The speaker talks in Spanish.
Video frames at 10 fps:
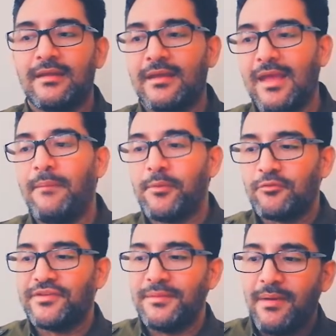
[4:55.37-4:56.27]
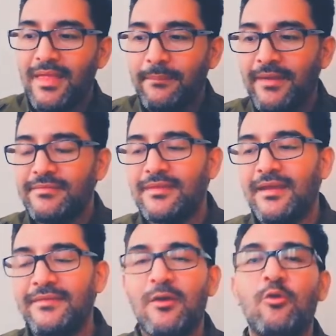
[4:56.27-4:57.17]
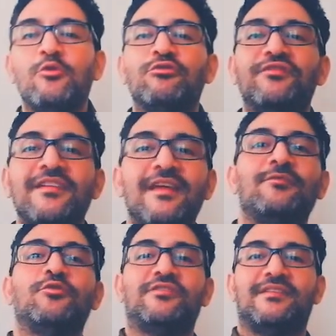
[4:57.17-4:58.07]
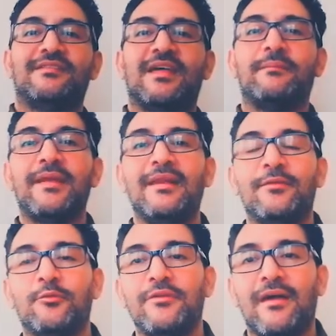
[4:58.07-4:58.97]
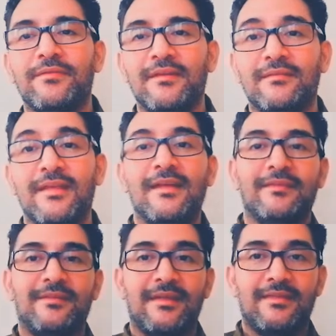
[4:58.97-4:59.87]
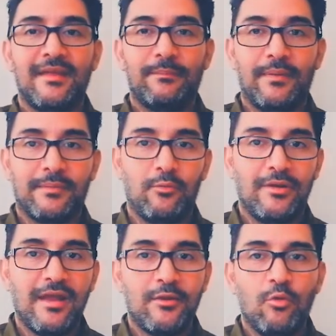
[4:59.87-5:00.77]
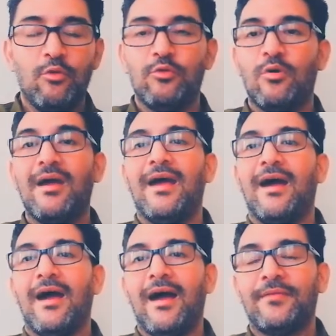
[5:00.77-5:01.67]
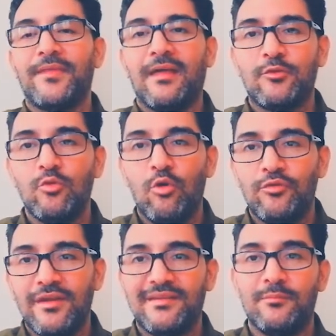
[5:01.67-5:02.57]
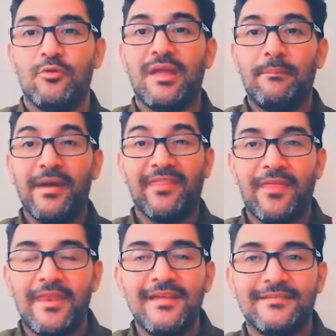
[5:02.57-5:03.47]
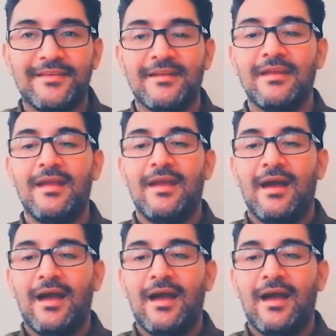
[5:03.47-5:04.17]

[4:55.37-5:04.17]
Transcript: que aproximadamente es de unos 160 mil estudiantes desde parvulario 1 hasta duodécimo que pertenecen